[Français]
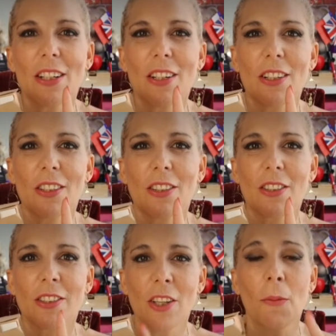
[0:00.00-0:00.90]

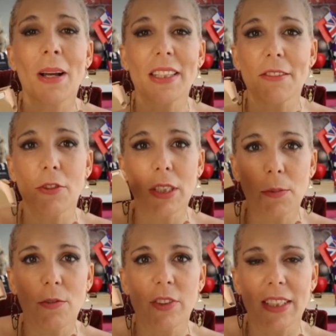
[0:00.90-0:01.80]
euh, en barre d'infos
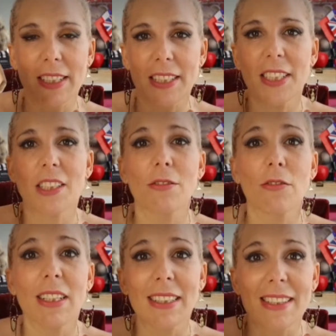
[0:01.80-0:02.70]
qui peut vous intéresser si
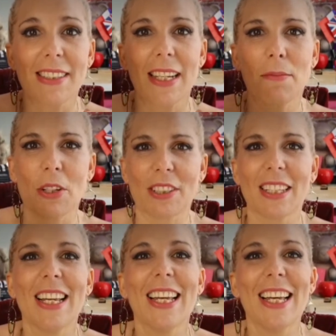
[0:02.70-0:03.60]
vous voulez tester la
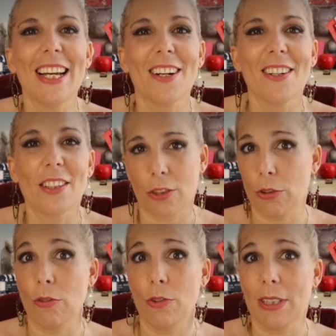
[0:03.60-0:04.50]
box. On se
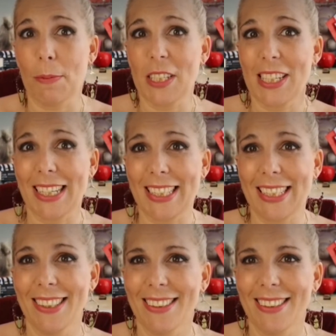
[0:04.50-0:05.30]
retrouve juste après le générique.